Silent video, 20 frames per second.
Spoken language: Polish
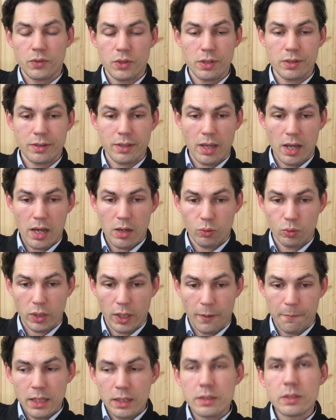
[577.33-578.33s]
wszystkie
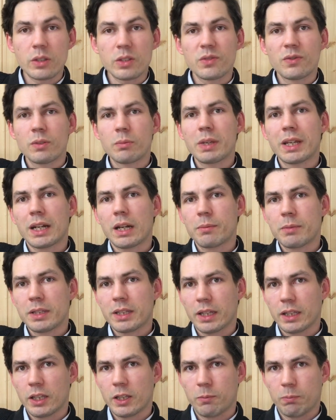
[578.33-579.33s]
auta. I co z wymiarami
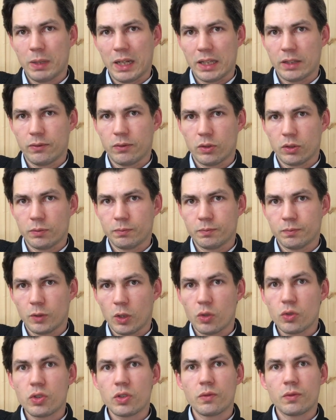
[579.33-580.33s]
takich platform?
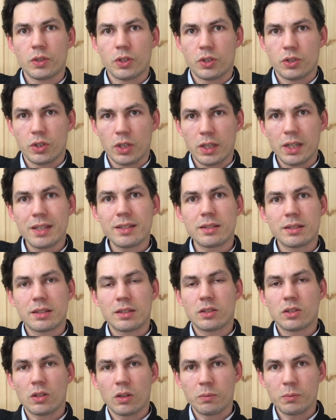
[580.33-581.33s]
Oczywiście
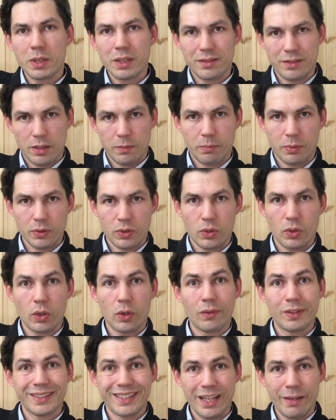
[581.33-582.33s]
jest to miejsce
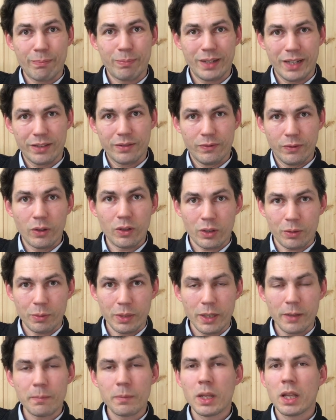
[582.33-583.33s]
postojowe na
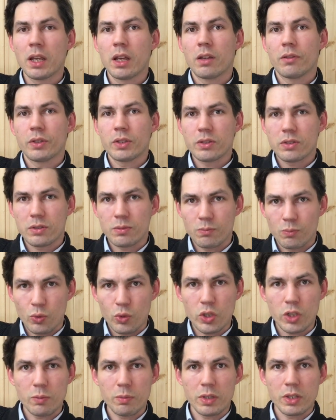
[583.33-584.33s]
platformie, więc
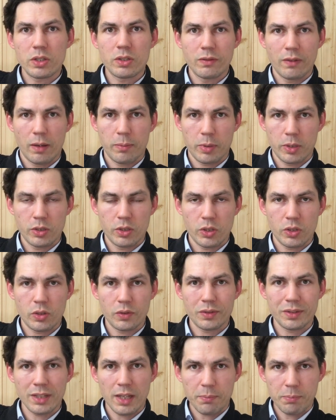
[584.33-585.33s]
musi mieć
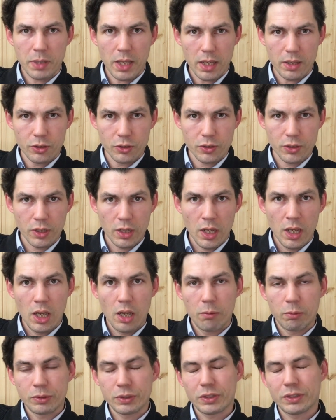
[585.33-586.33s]
2,50 na 5.
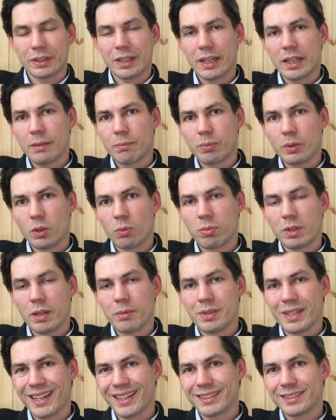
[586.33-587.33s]
Pozostaje
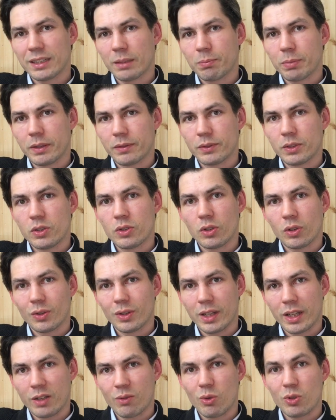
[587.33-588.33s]
problem, jak zapewnić
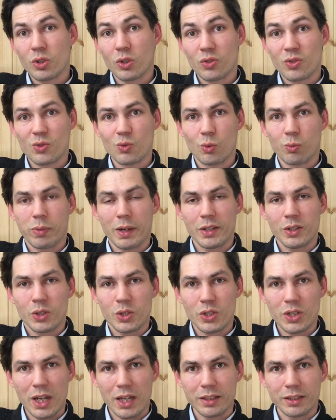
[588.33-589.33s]
odległość od słupa i
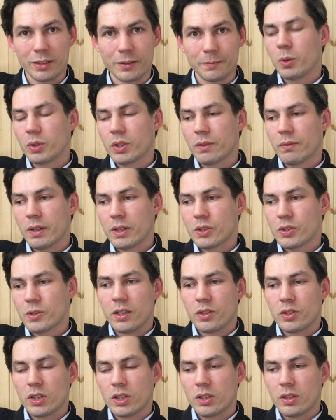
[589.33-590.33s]
ściany, ponieważ
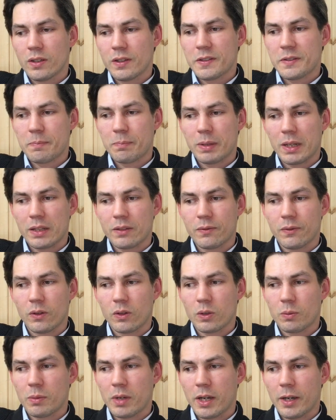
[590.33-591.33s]
jeżeli to jest
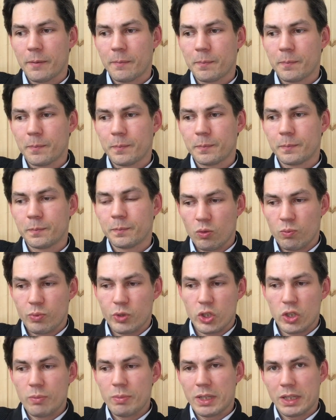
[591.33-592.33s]
platforma
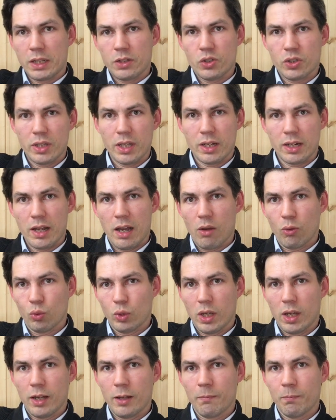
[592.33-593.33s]
olbrzymia na 4
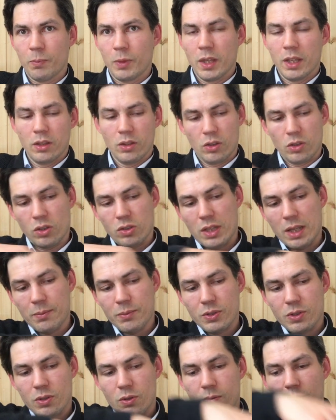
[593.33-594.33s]
auta, no to
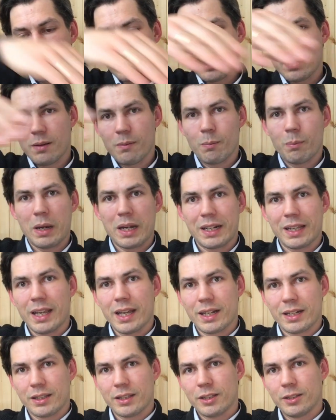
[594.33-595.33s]
tam są
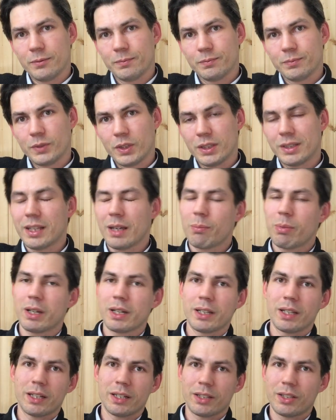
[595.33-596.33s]
barierki. I te
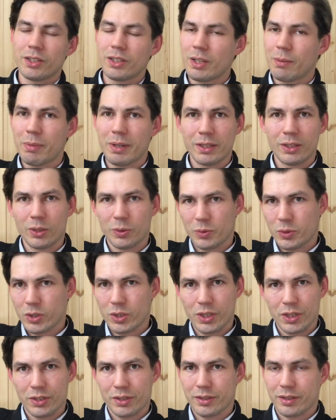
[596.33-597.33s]
barierki nie będą
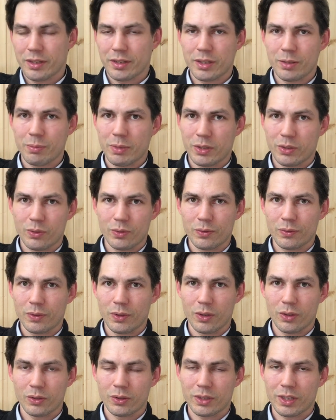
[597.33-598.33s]
30 cm
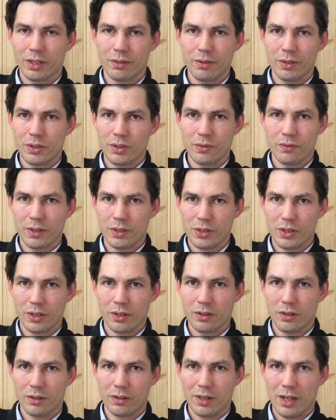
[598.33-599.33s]
od krawędzi
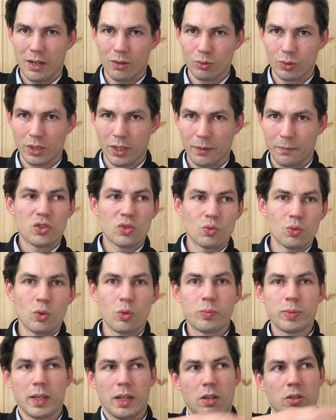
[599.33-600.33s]
waszego auta.
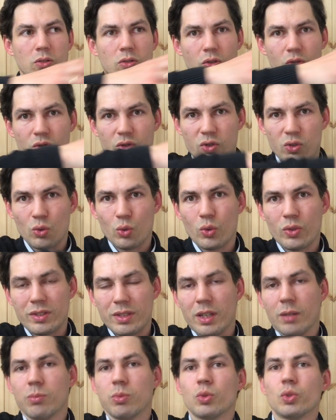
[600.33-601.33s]
Słup jako
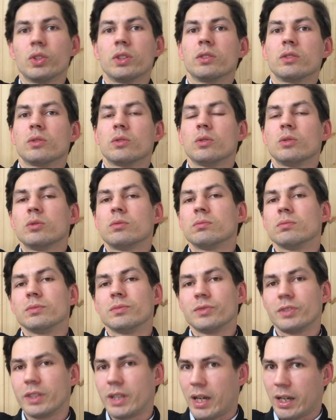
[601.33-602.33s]
konstrukcja budynku,
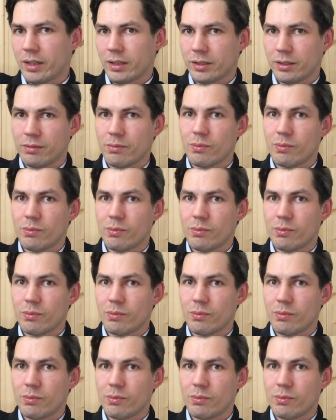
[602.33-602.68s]
tak.